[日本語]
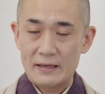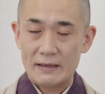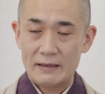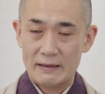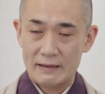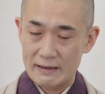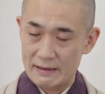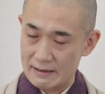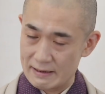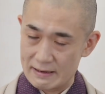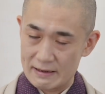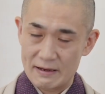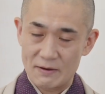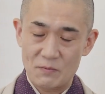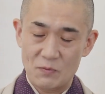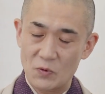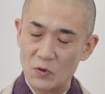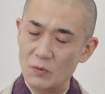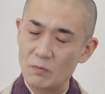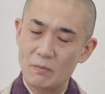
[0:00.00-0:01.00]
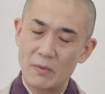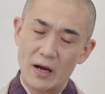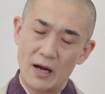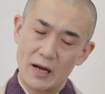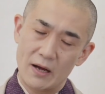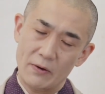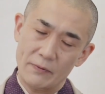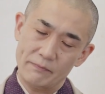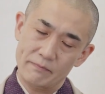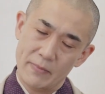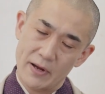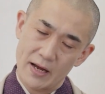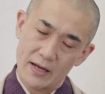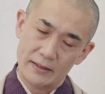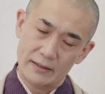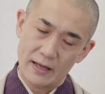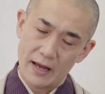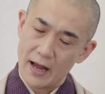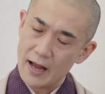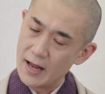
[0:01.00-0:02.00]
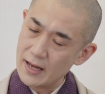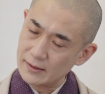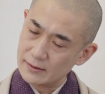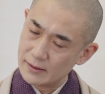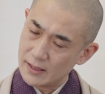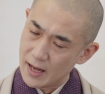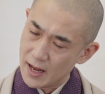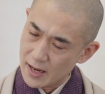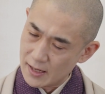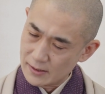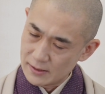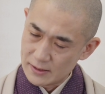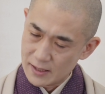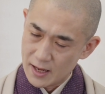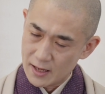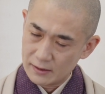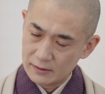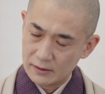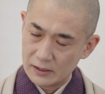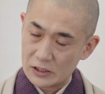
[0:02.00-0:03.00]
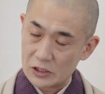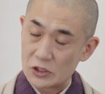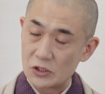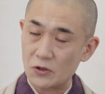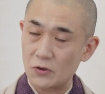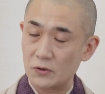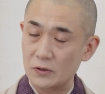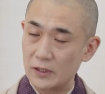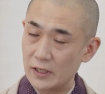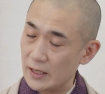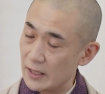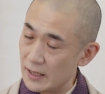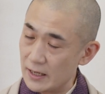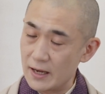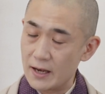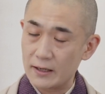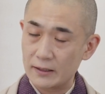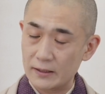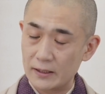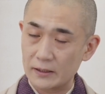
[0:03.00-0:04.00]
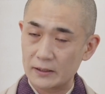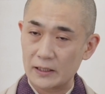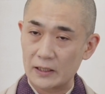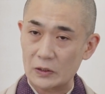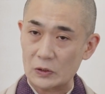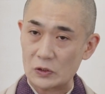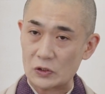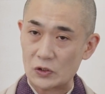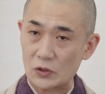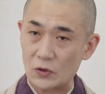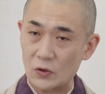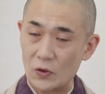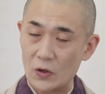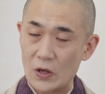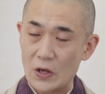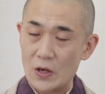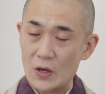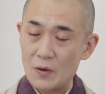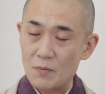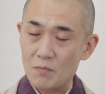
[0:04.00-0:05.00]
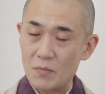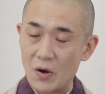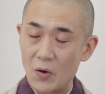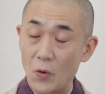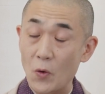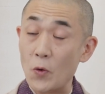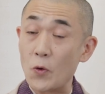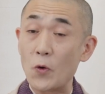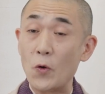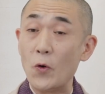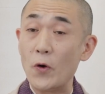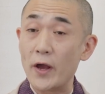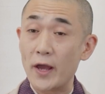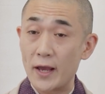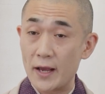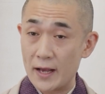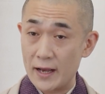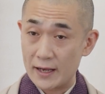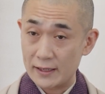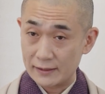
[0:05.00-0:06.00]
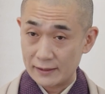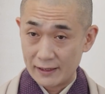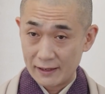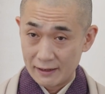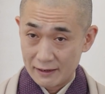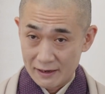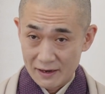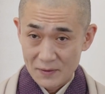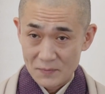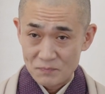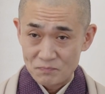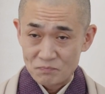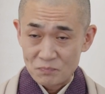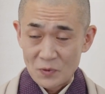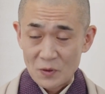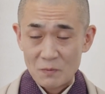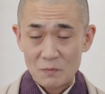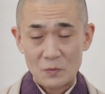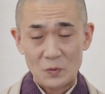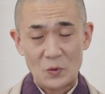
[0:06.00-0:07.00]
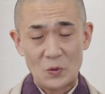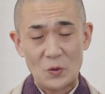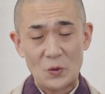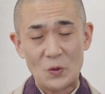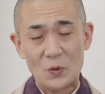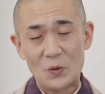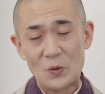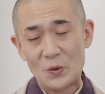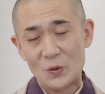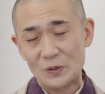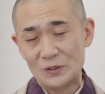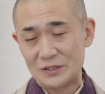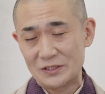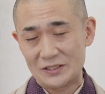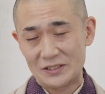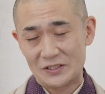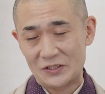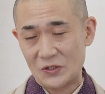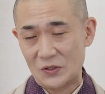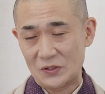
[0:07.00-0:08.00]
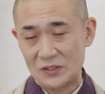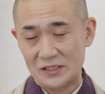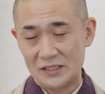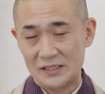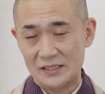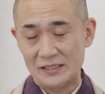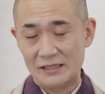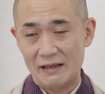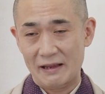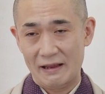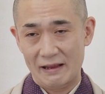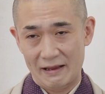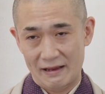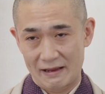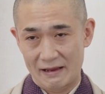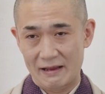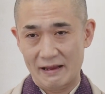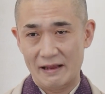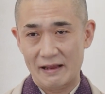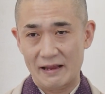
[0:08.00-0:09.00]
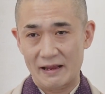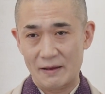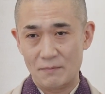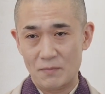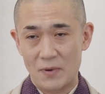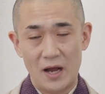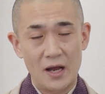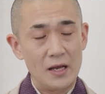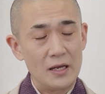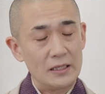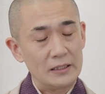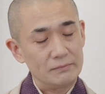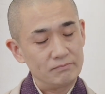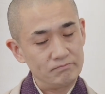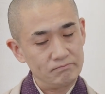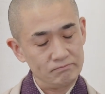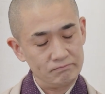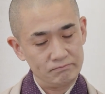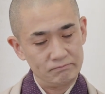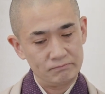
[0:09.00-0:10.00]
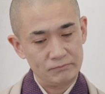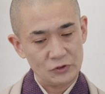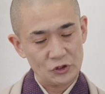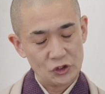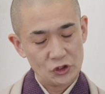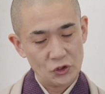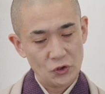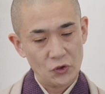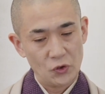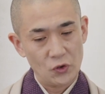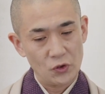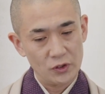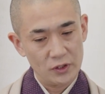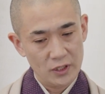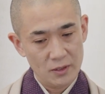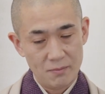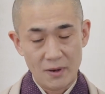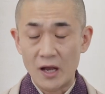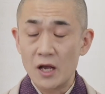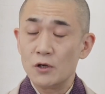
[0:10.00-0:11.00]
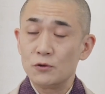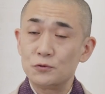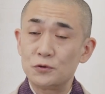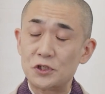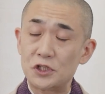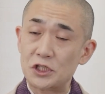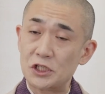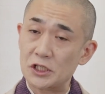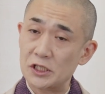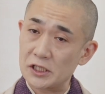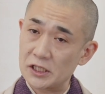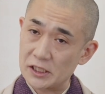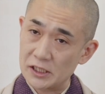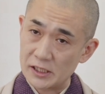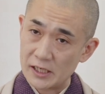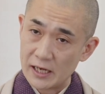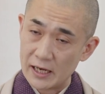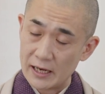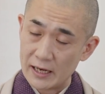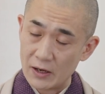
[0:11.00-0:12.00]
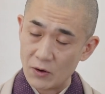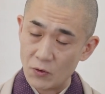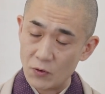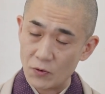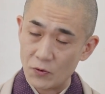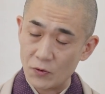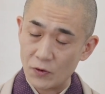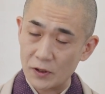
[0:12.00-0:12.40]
ええ、もう、まあ、なんでしょうね。あなたのまあ、お声がね、もう、本当に、ええ、まあ、そうね。まあ、不思議なお